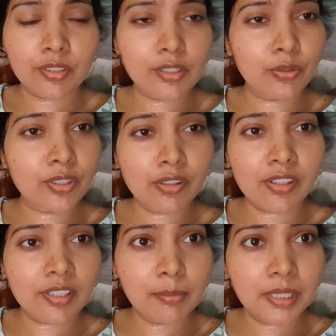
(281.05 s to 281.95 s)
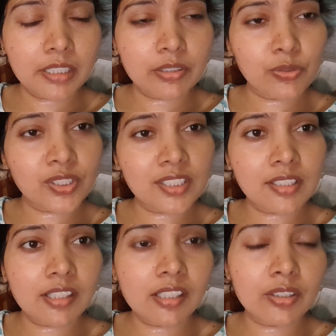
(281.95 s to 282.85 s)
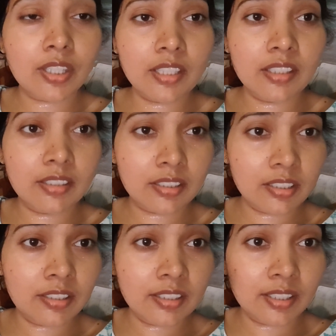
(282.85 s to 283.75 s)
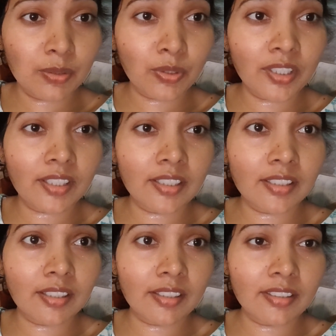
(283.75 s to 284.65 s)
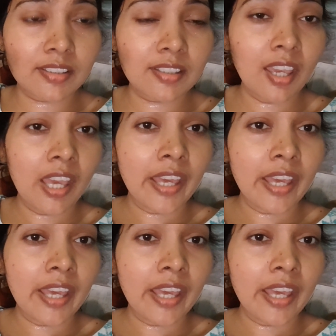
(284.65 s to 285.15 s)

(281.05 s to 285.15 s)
कि कोई और नहीं मिला था उसी से कर ली तेरी नीयत गंदी हुई कहीं ना कहीं